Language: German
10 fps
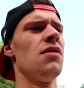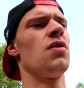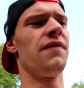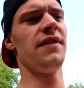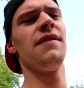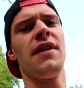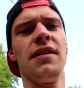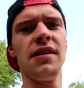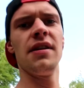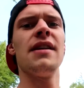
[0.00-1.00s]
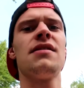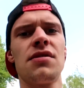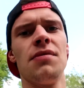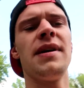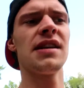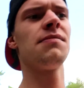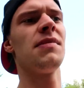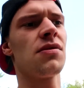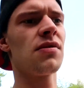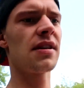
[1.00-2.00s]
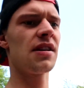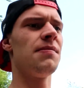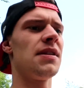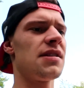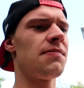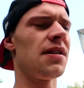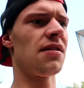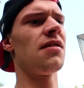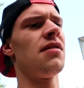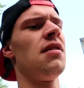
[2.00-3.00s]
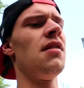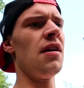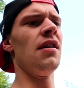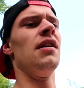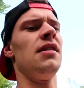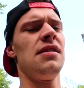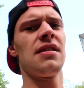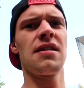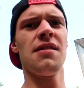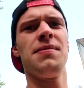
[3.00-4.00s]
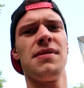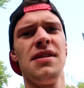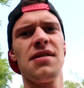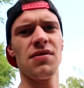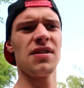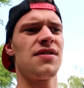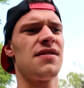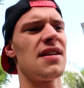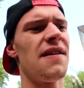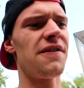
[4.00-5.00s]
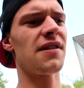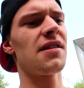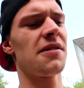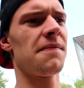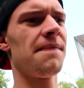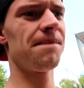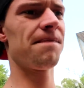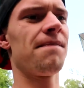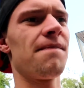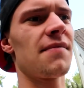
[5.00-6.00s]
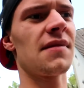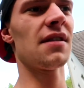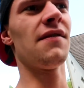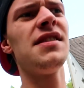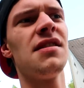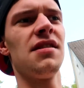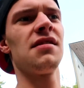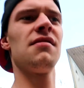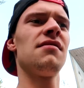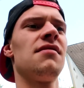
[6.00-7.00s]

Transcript: Oder wir waren hier jetzt zum ersten Mal so, sage ich mal, dass man diese Klippe sieht und es ist einfach, weiß ich nicht.